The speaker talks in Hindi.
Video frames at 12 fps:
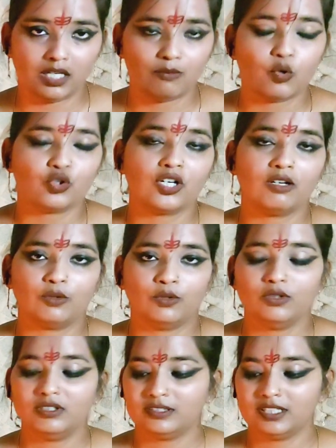इमोशन
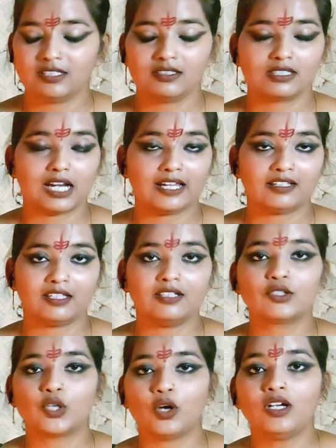हो जस्ट लाइक
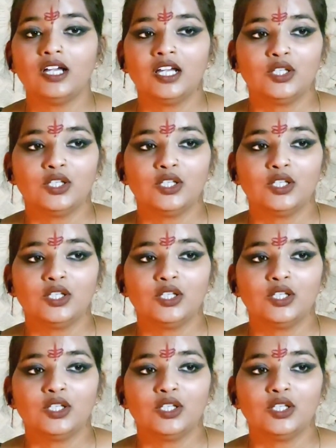दिस सॉन्ग